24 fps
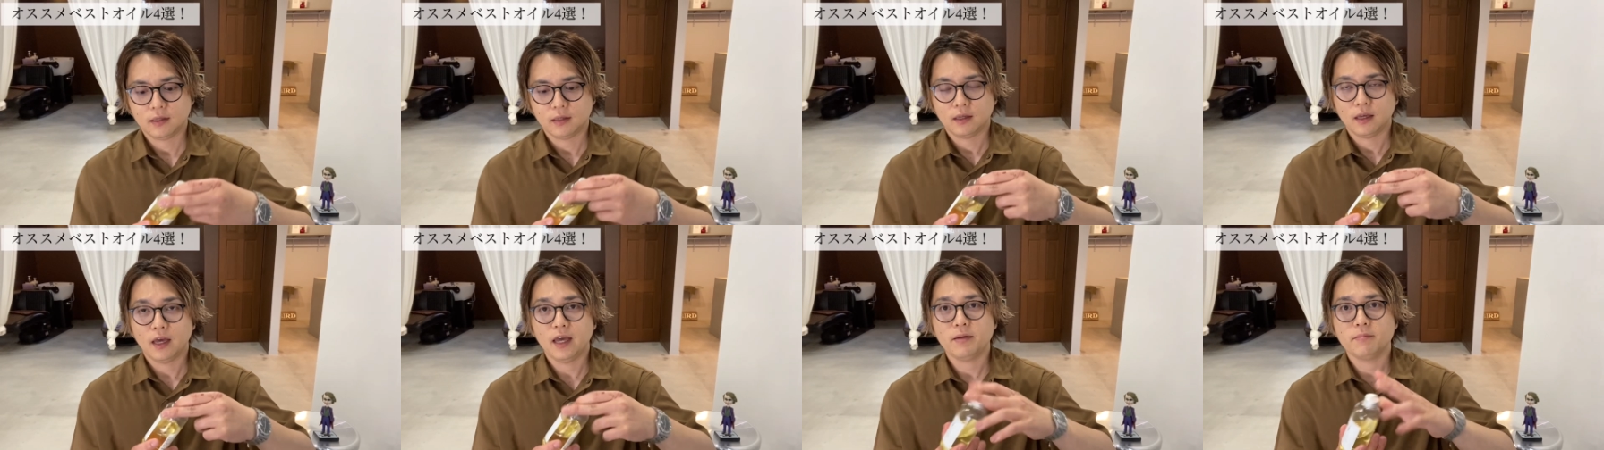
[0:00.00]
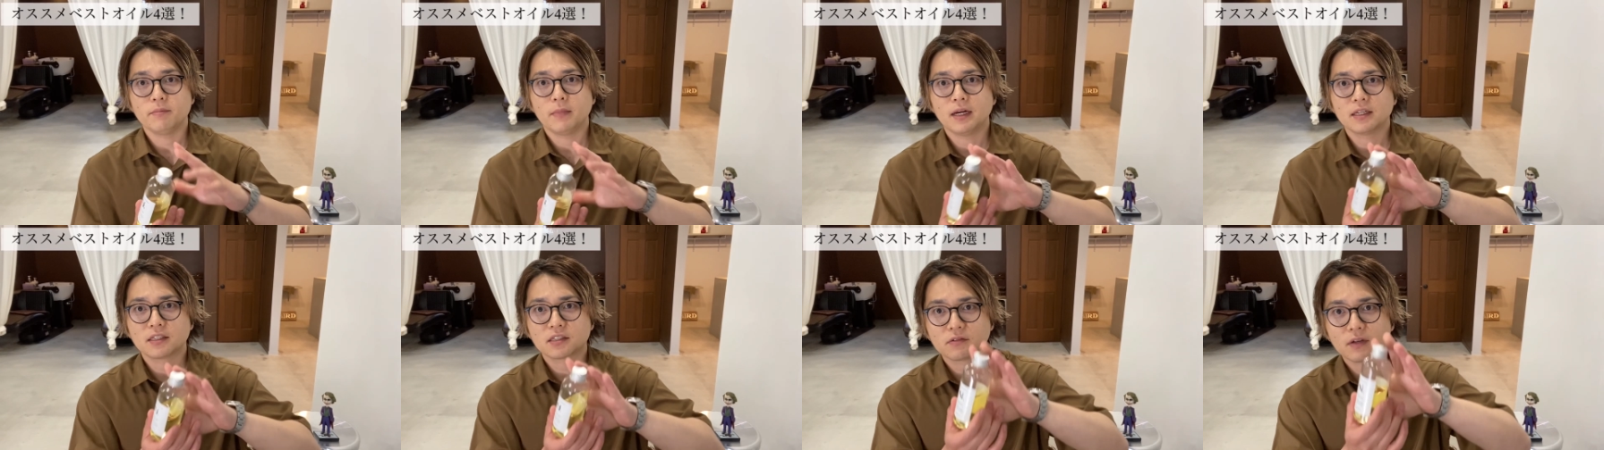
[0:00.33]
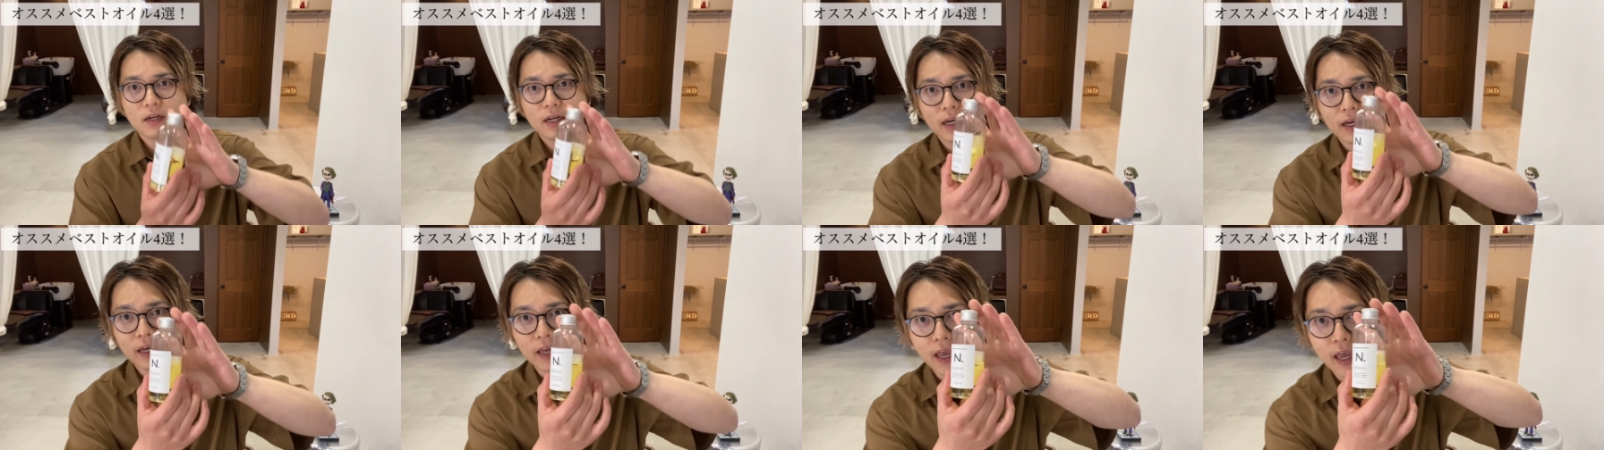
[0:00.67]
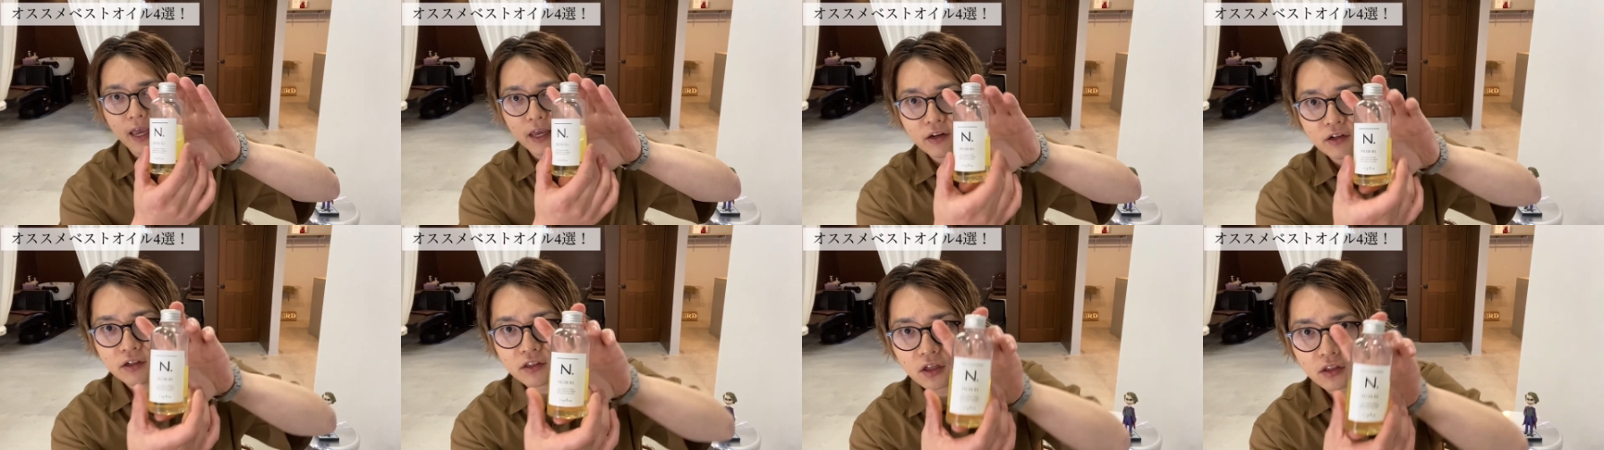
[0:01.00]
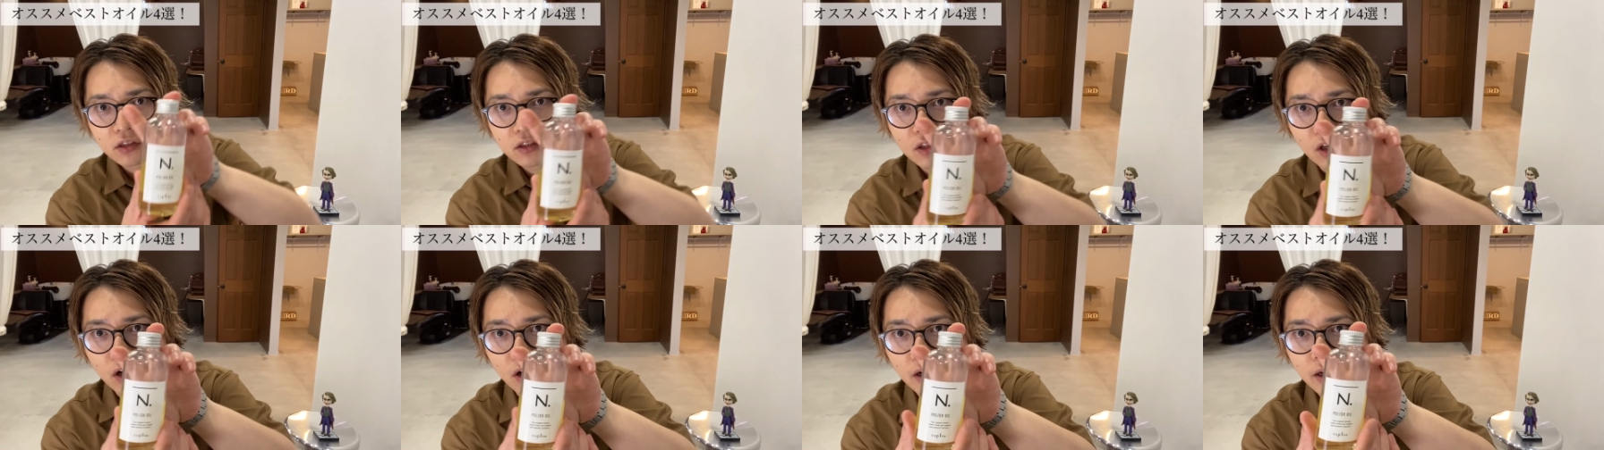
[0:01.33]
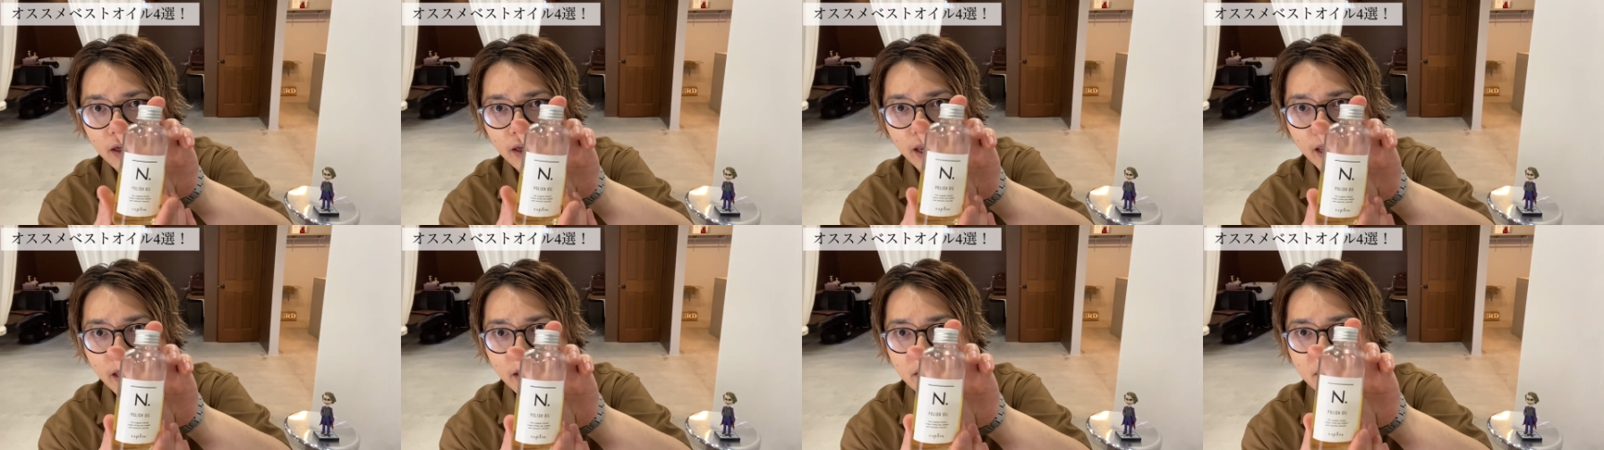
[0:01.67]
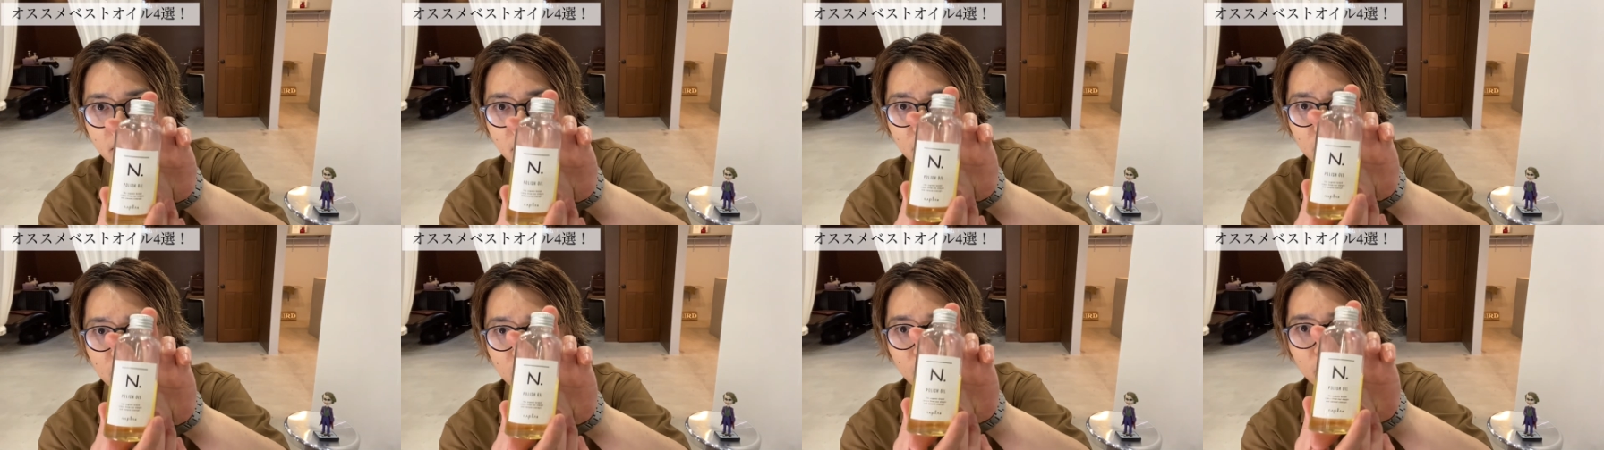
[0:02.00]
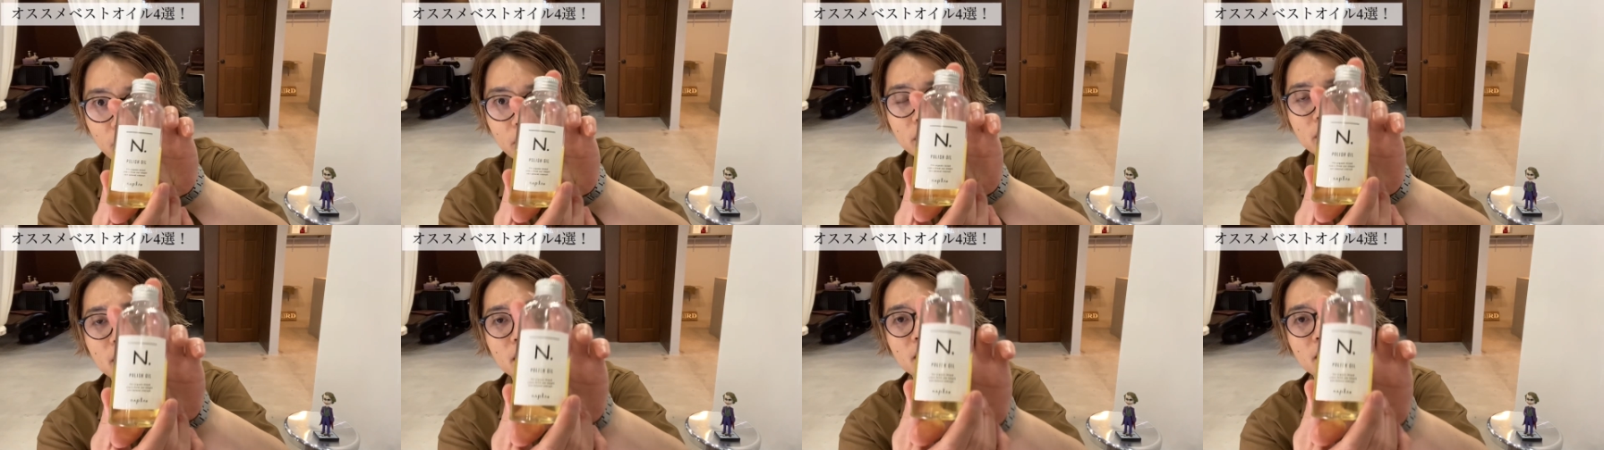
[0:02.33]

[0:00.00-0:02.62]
はい、まずは N.オイルで